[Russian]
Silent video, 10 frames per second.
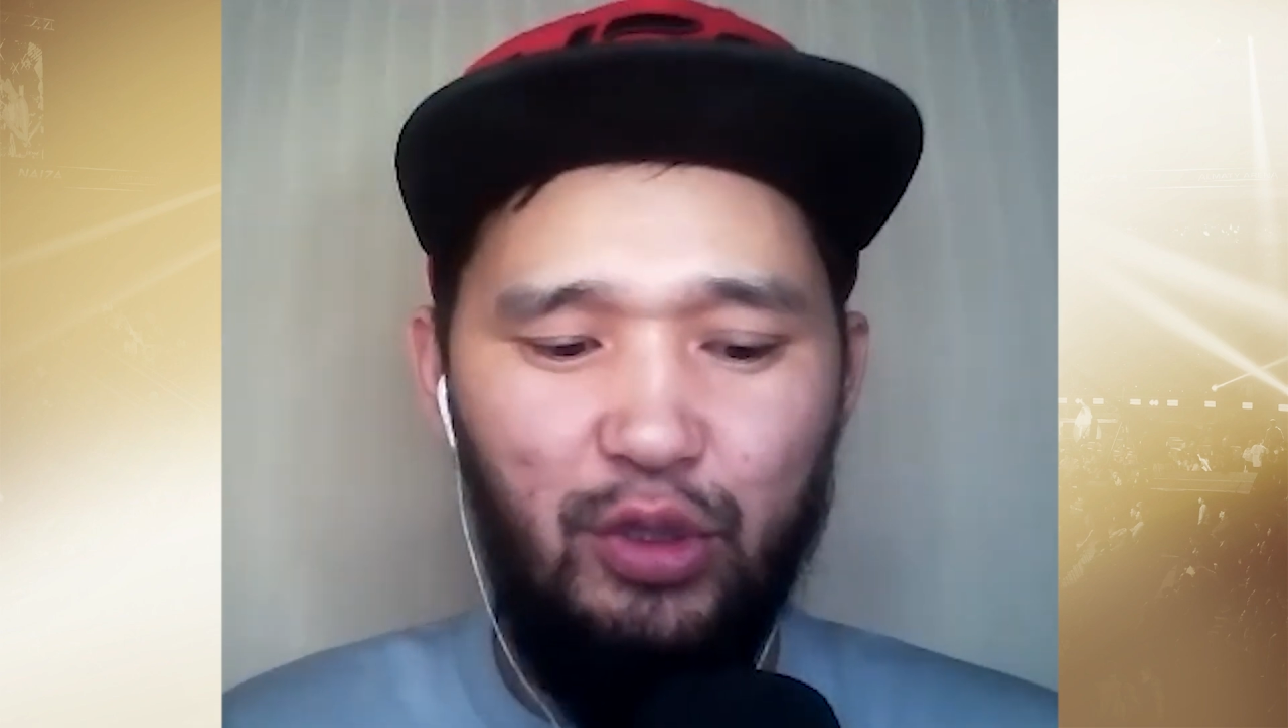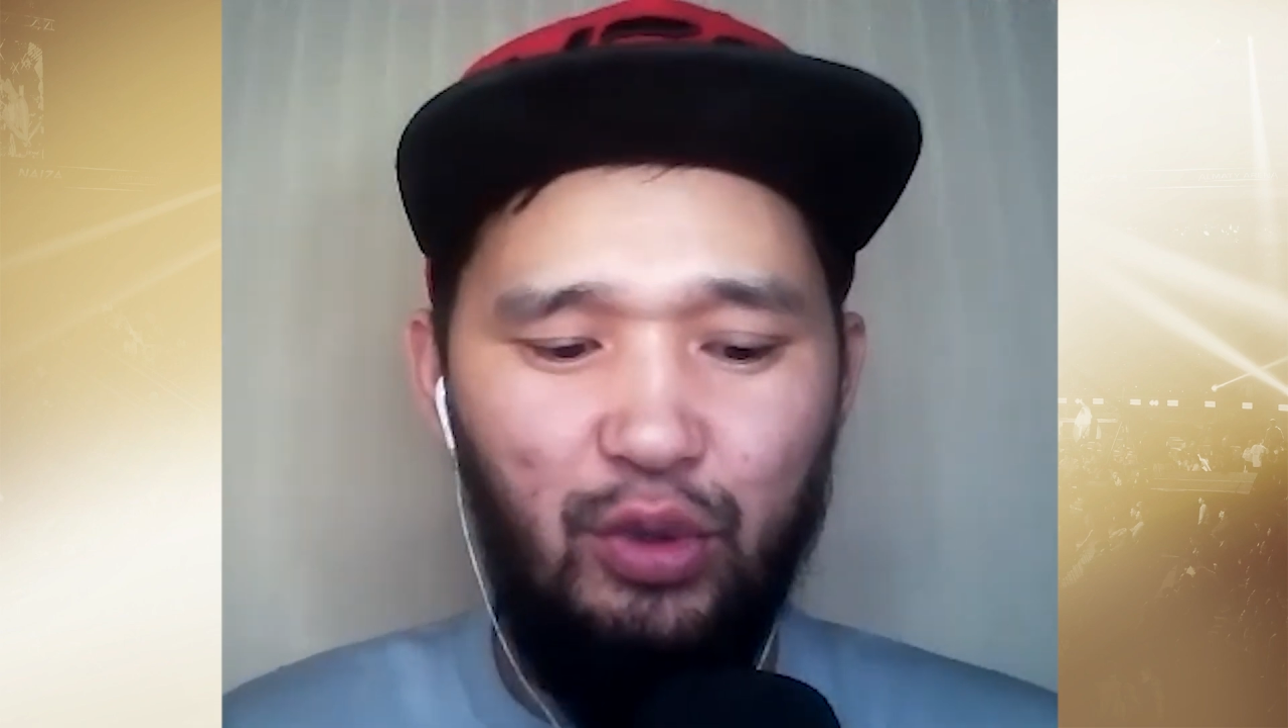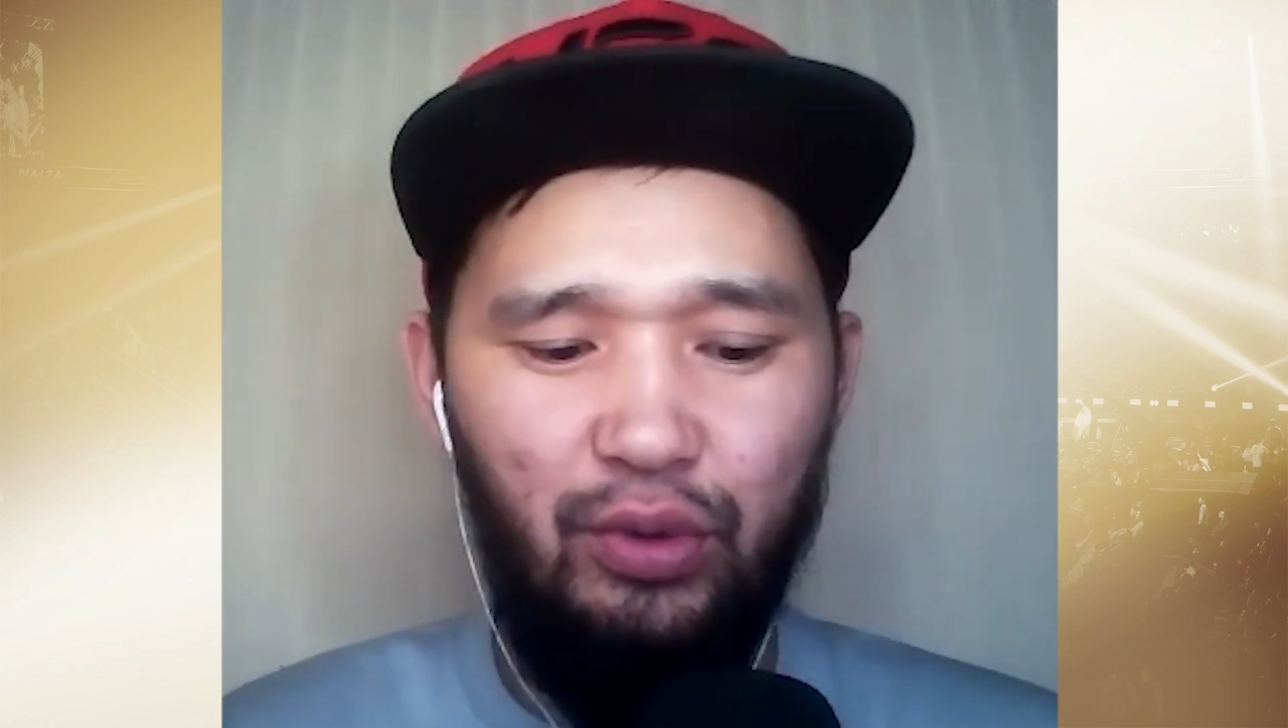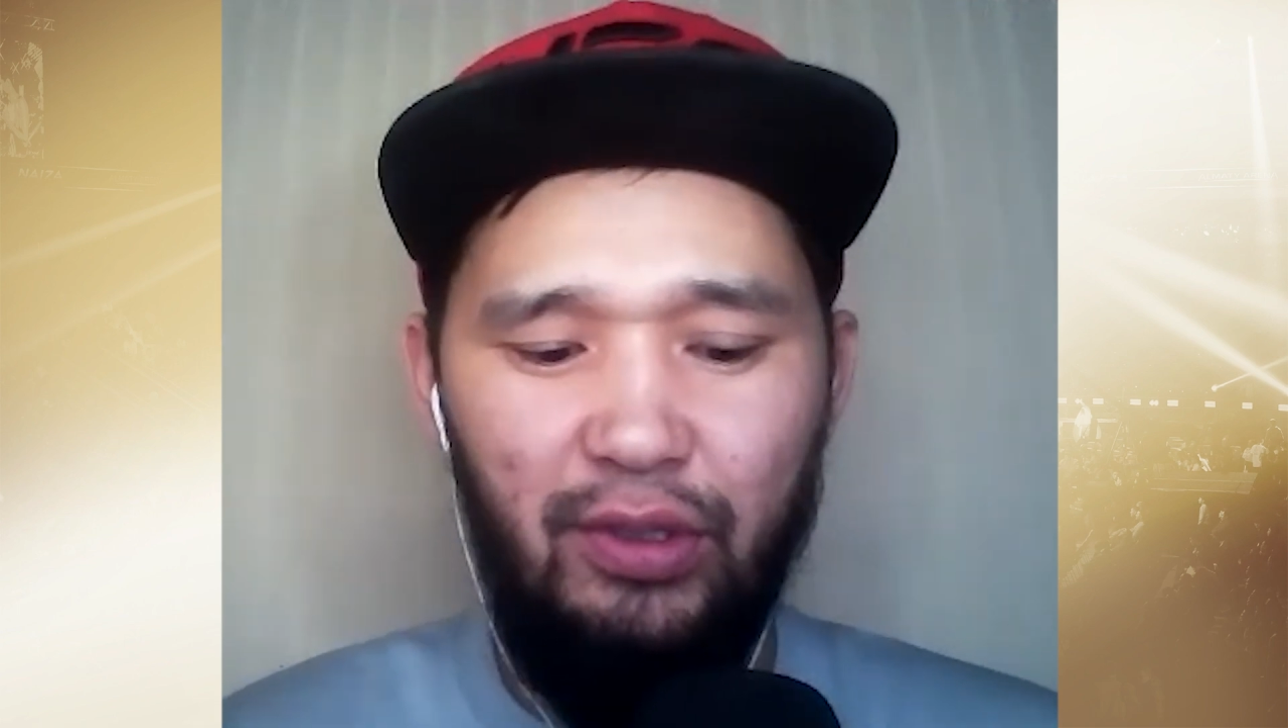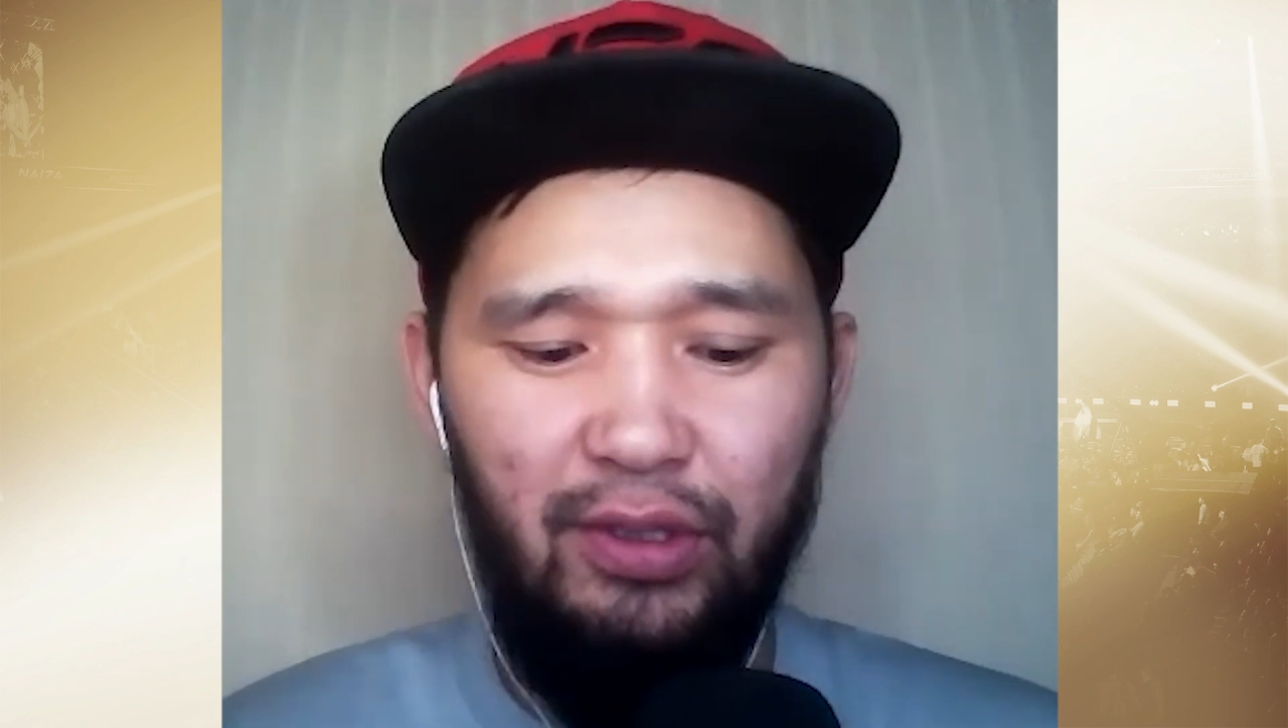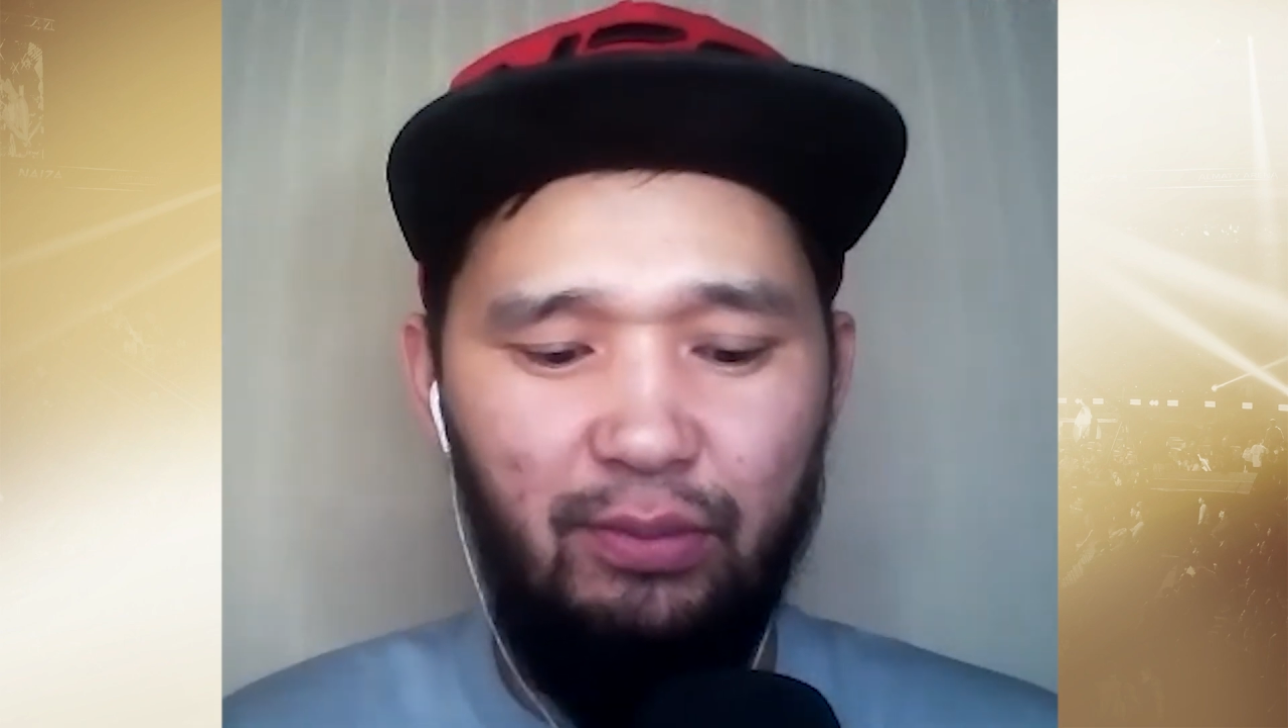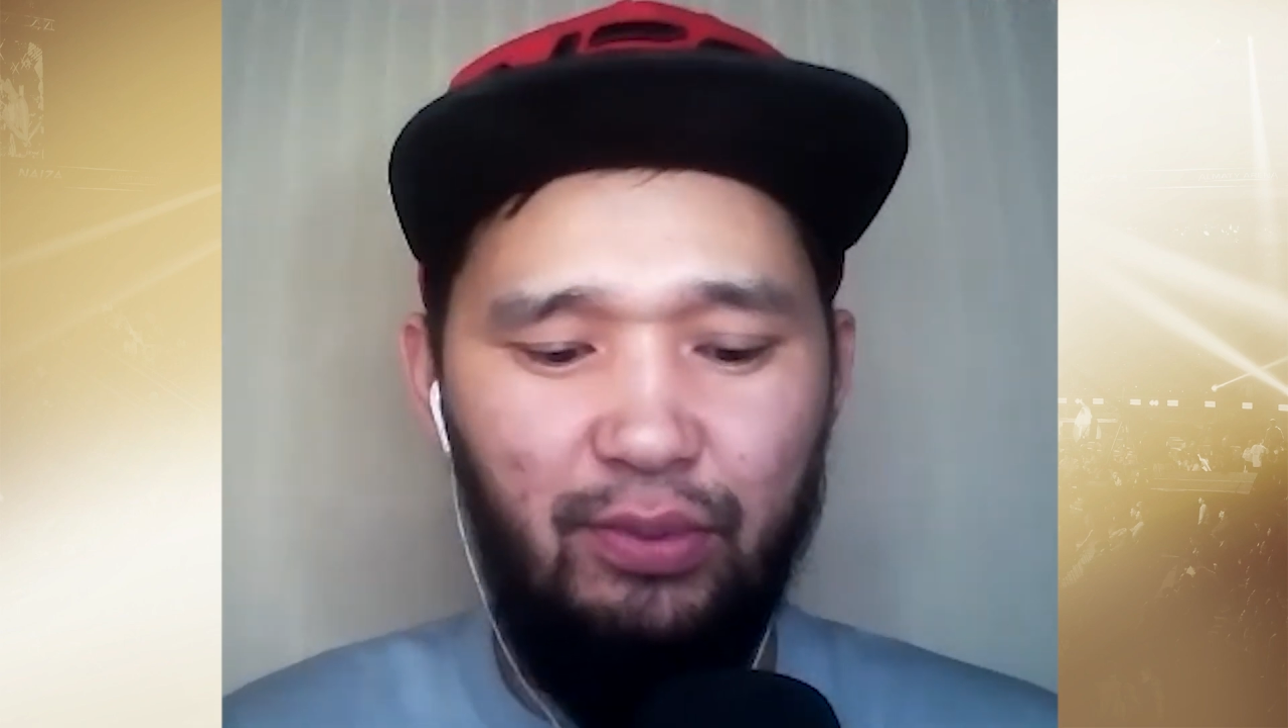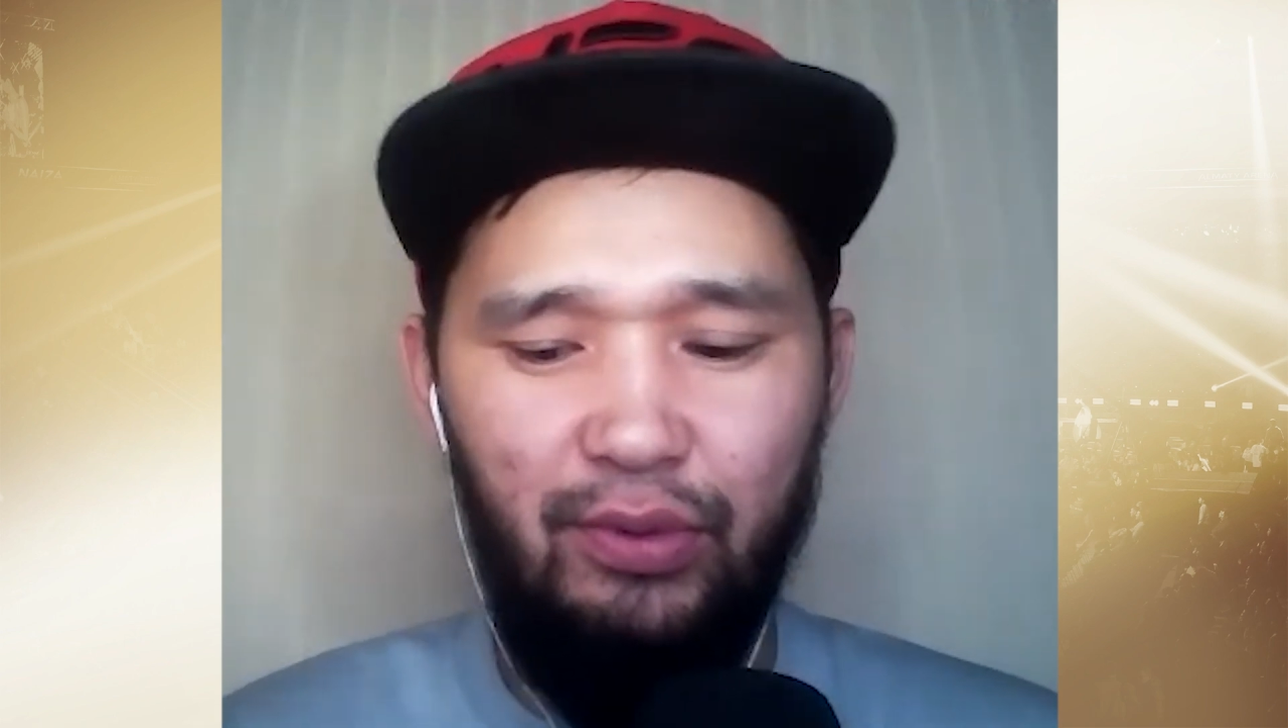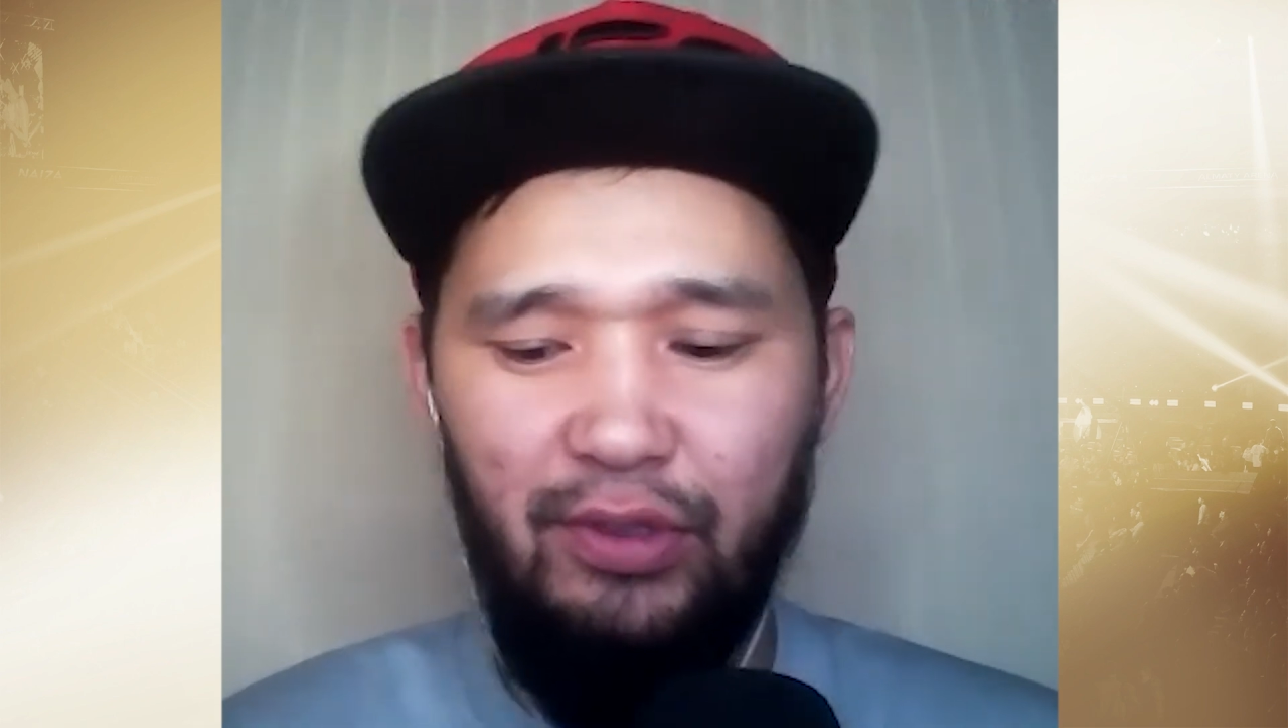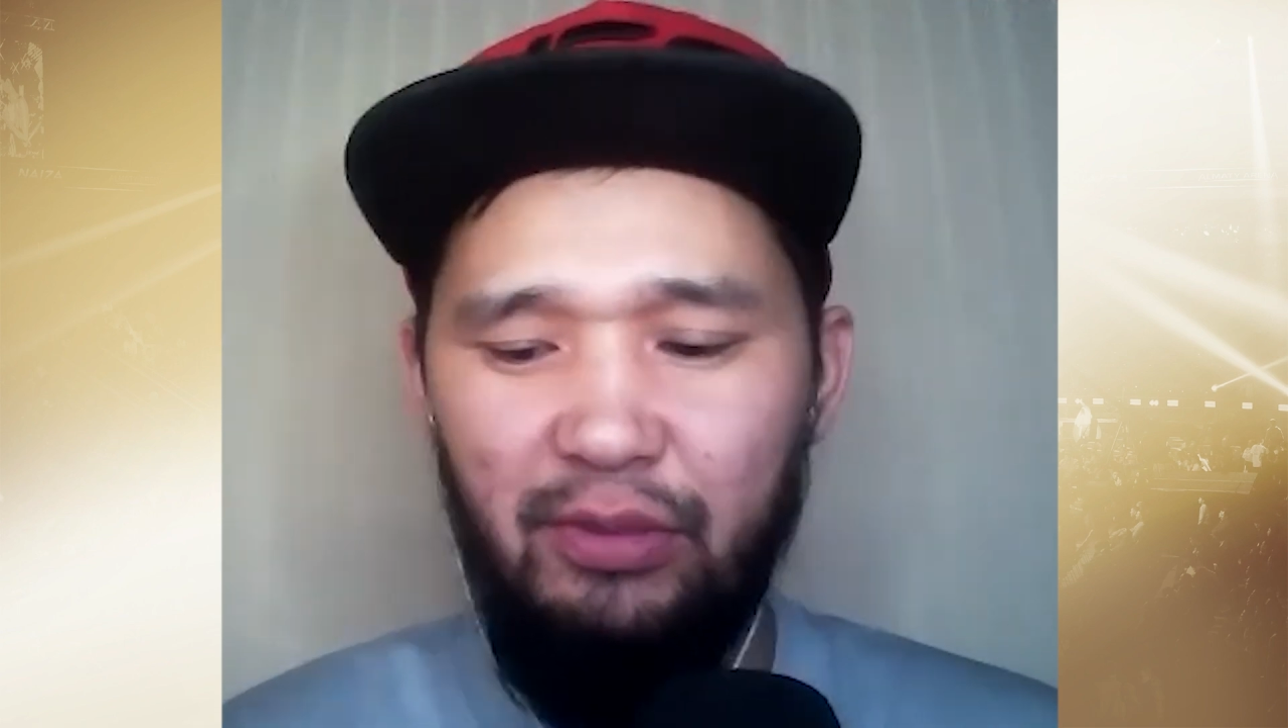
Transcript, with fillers: что он будет